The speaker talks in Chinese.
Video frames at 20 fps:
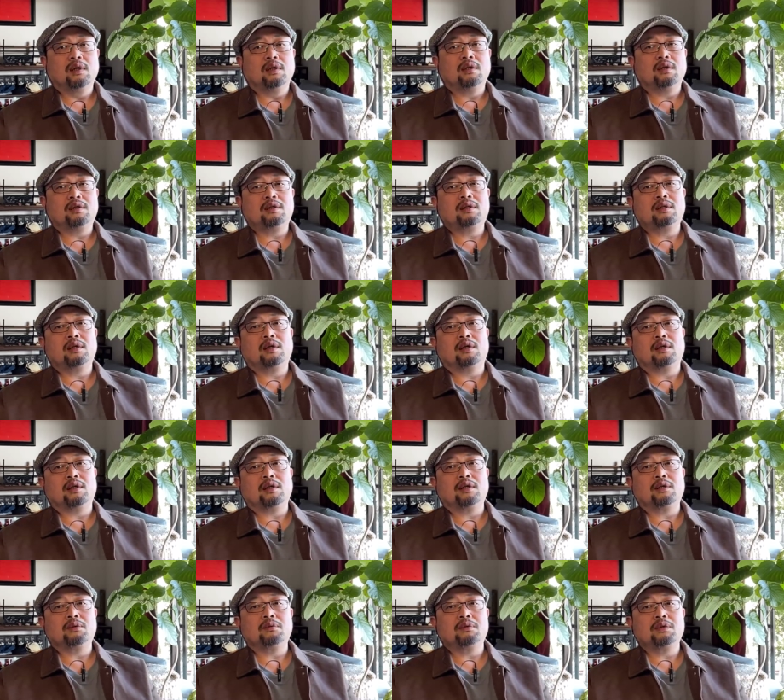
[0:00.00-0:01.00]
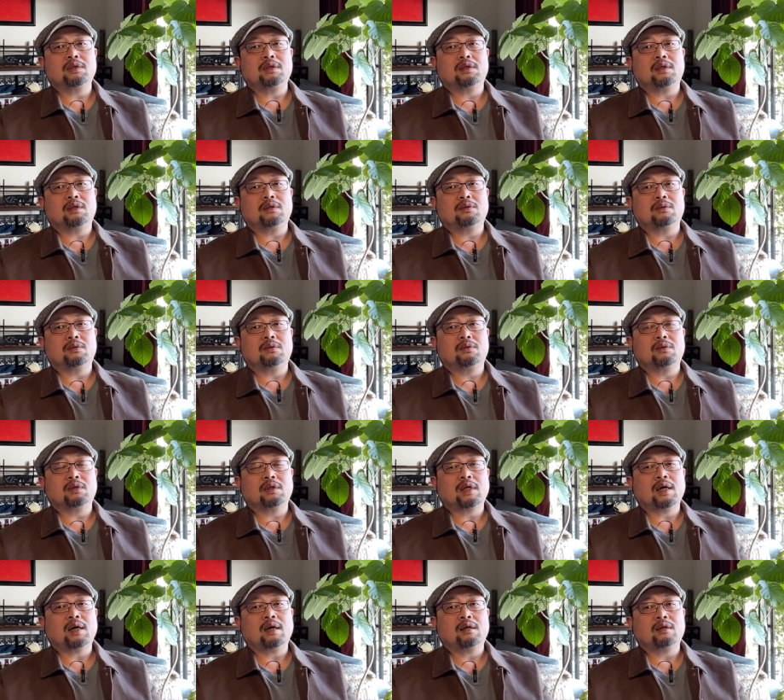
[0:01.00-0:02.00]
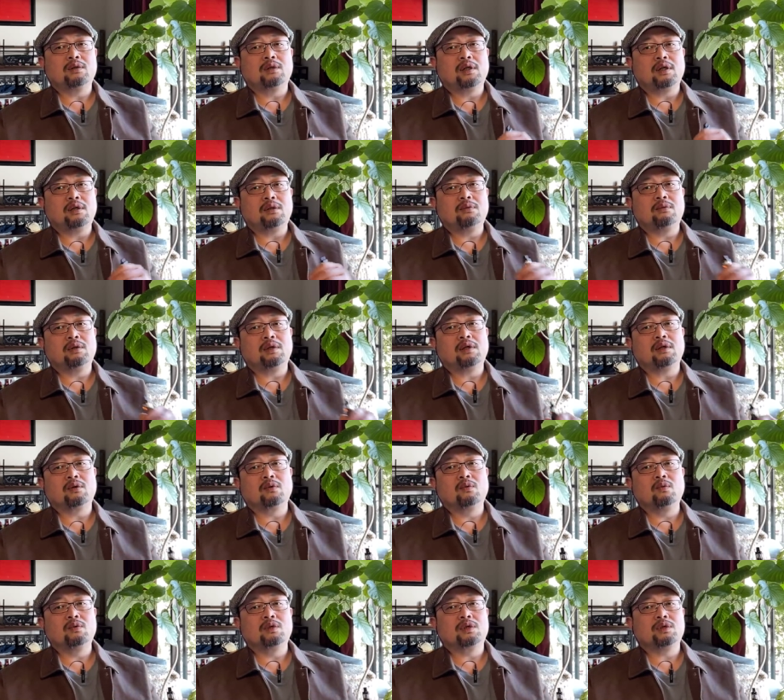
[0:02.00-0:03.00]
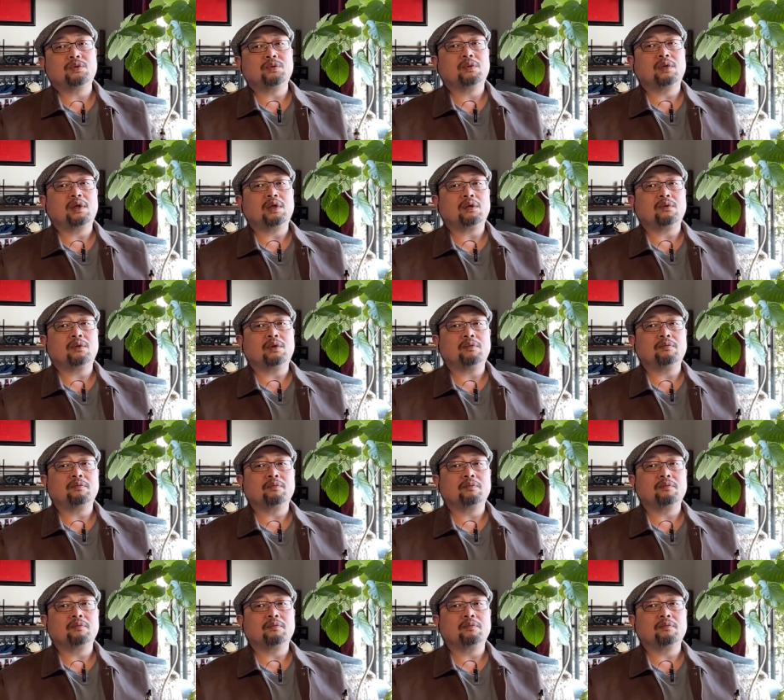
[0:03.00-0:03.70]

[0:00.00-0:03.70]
那制冷这个东西呢，就是说他提出了一个故事循环理论，